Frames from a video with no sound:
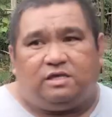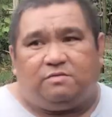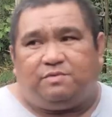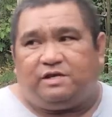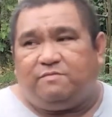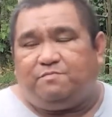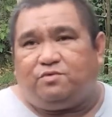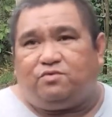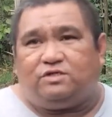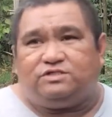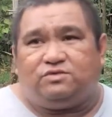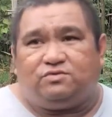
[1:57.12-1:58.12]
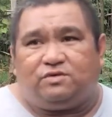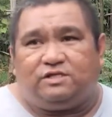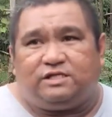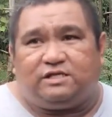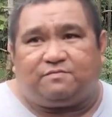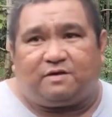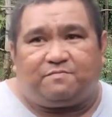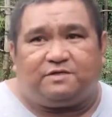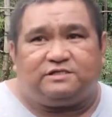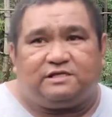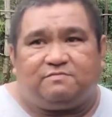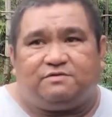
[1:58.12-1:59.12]
Iba rin po kasi yung kwan, eh.
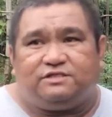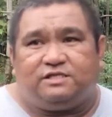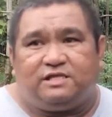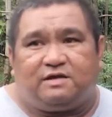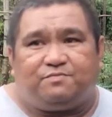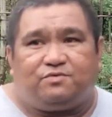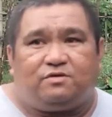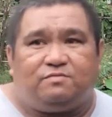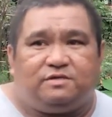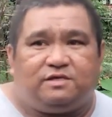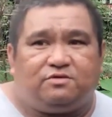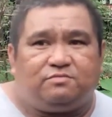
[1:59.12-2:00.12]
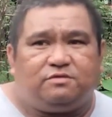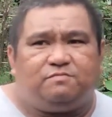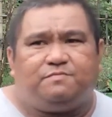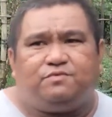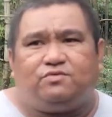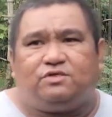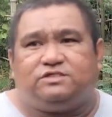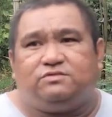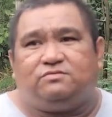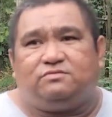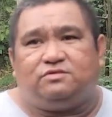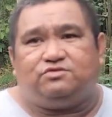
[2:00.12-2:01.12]
nagpapasalamat din na po kami ngayon. Iba po kasi
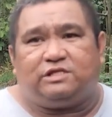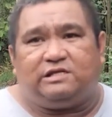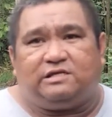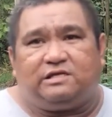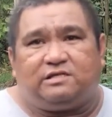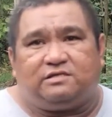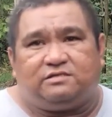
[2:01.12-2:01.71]
yung ano talaga,